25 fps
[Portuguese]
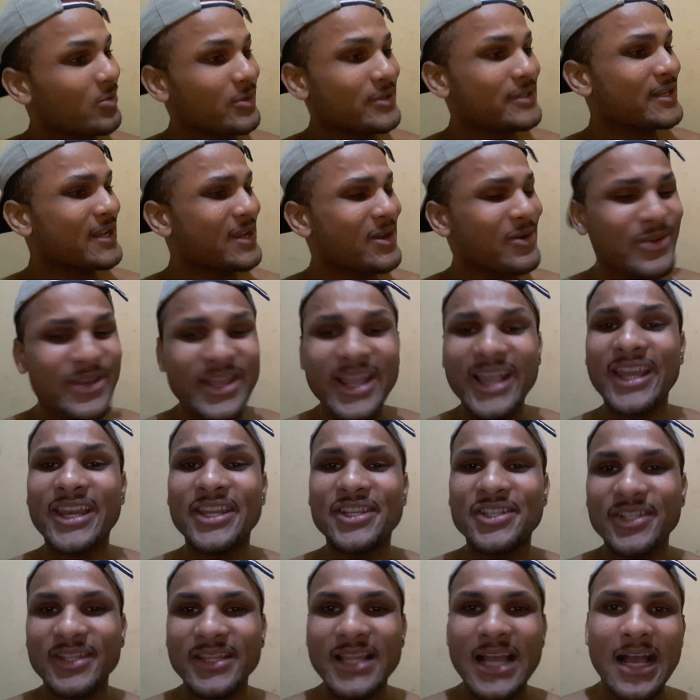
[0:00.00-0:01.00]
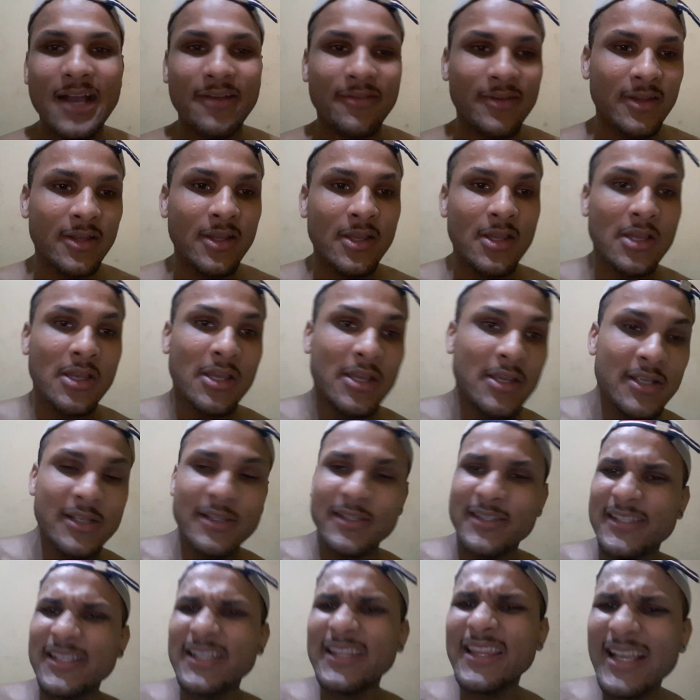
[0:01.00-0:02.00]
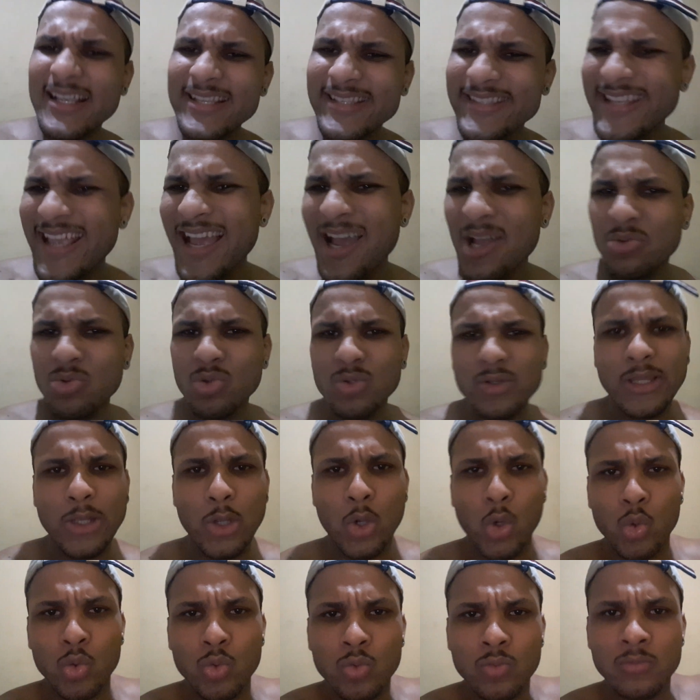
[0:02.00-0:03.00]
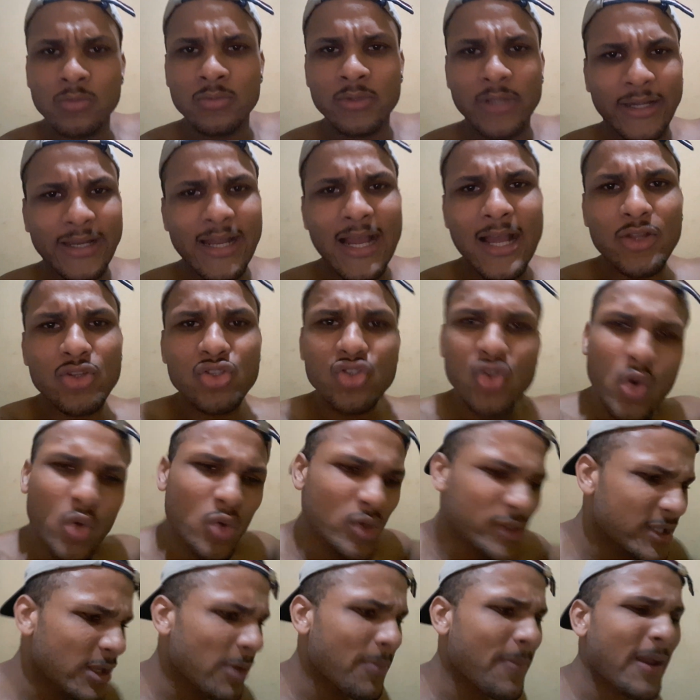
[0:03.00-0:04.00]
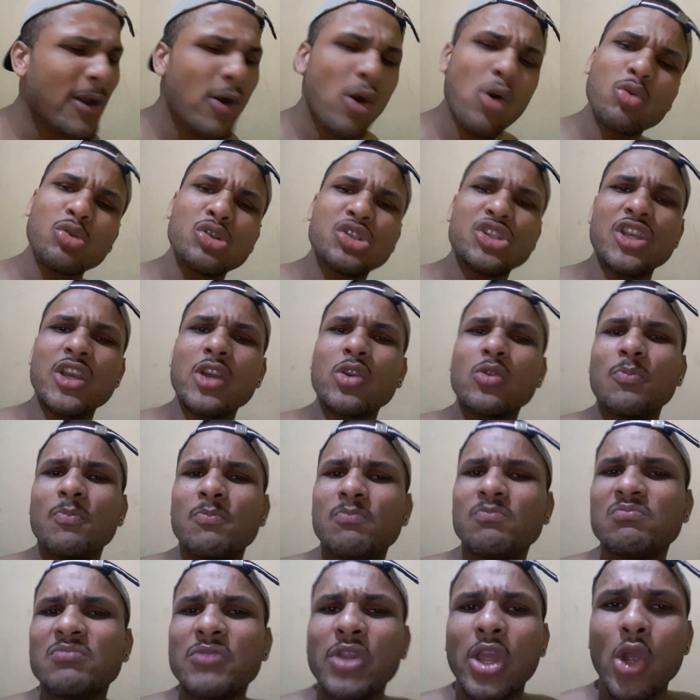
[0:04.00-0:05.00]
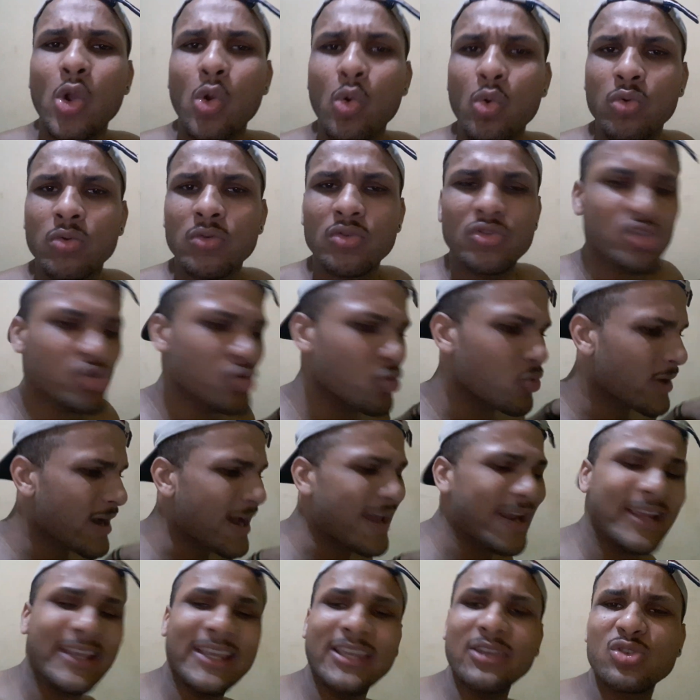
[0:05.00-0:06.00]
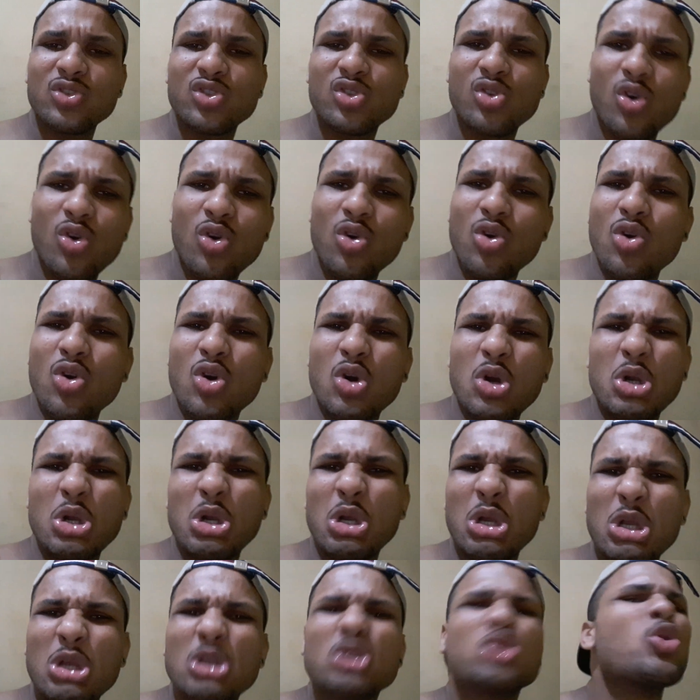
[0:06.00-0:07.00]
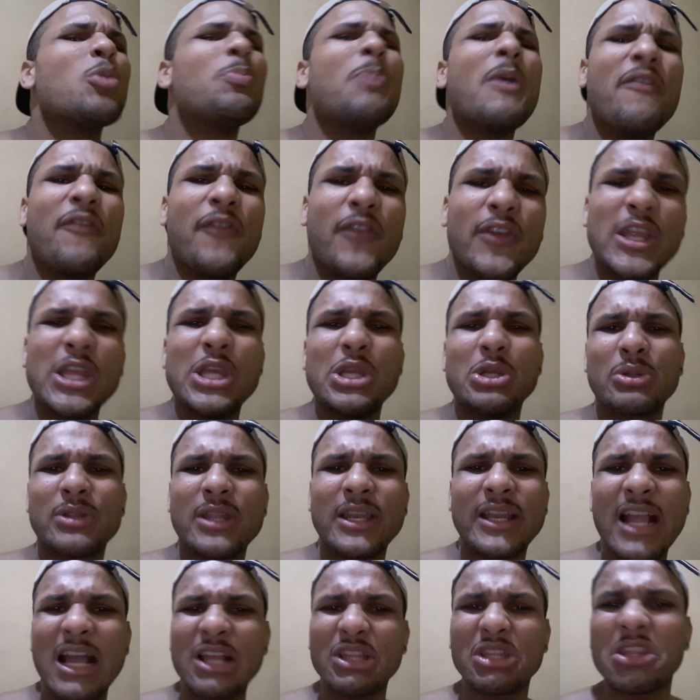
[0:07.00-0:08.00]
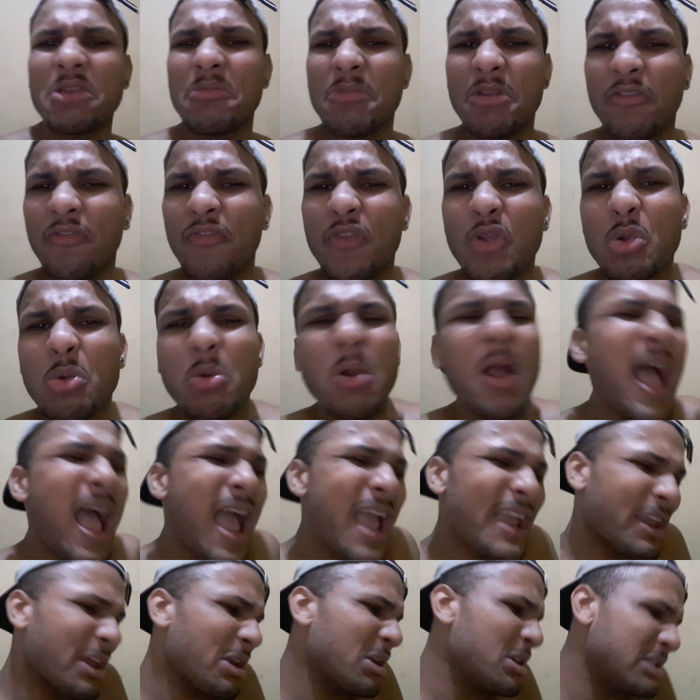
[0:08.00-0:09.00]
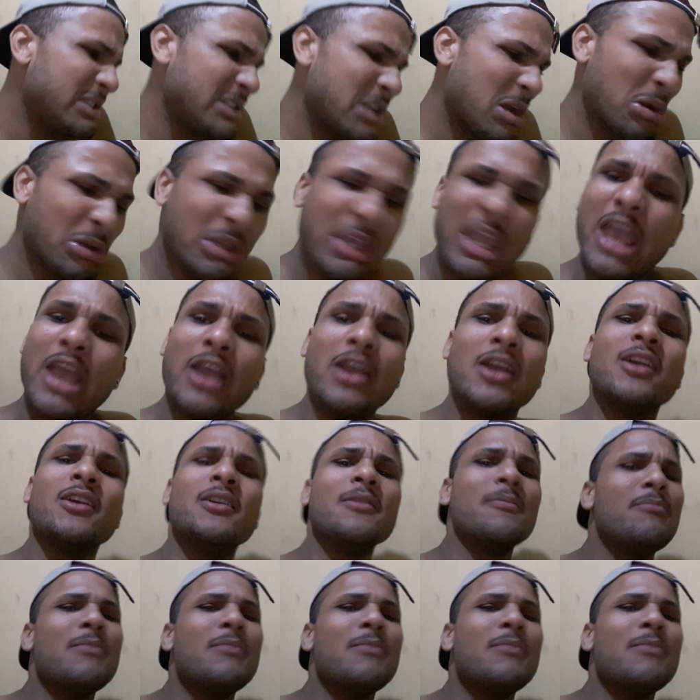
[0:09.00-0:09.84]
Coisa que eu nem acreditava. Se der certo, deu, tá ligado? Se eu conseguir pegar algum dinheiro, deu. Eu sou um cara que eu sou super frio, tá ligado? Também não fico, ai, que não sei o que.